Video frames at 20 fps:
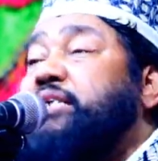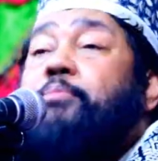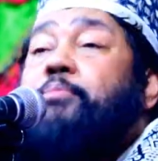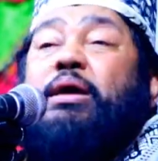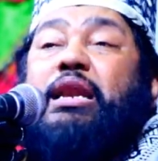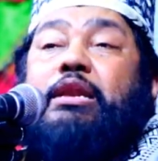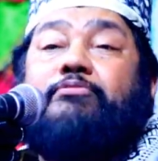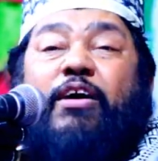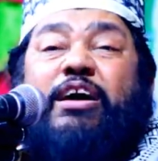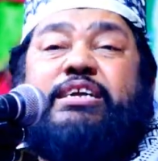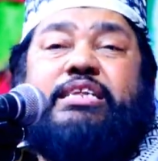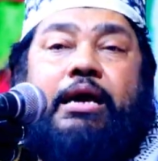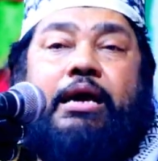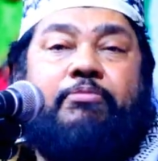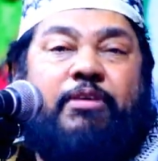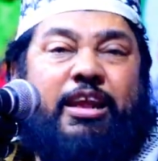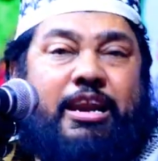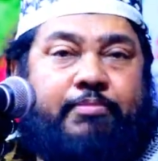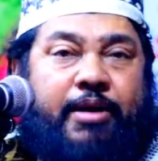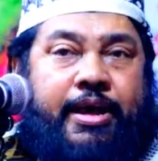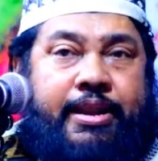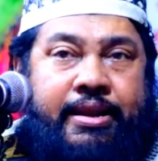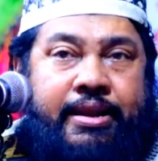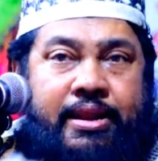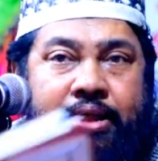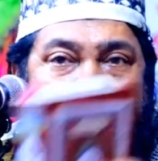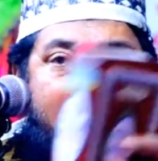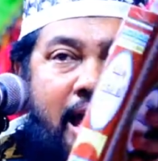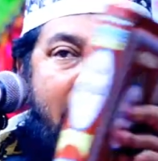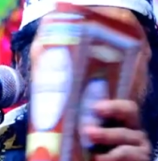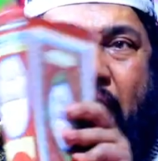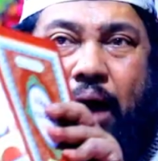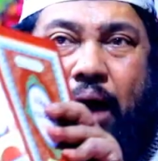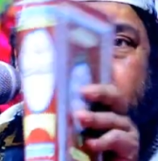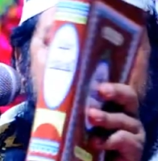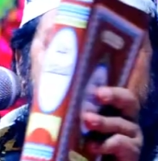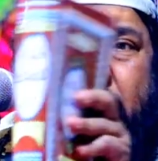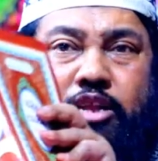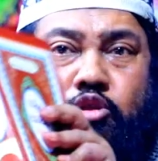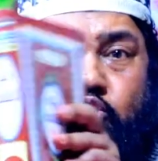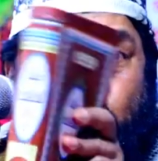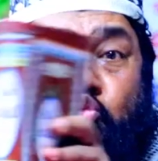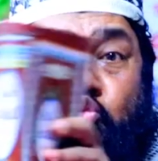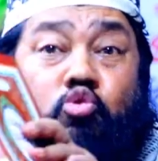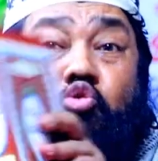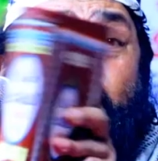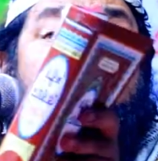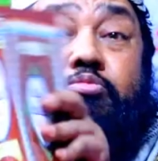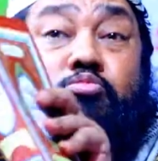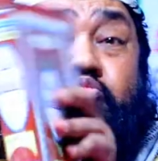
টেবিল ফাটিয়ে ফেলবেন আমি দুই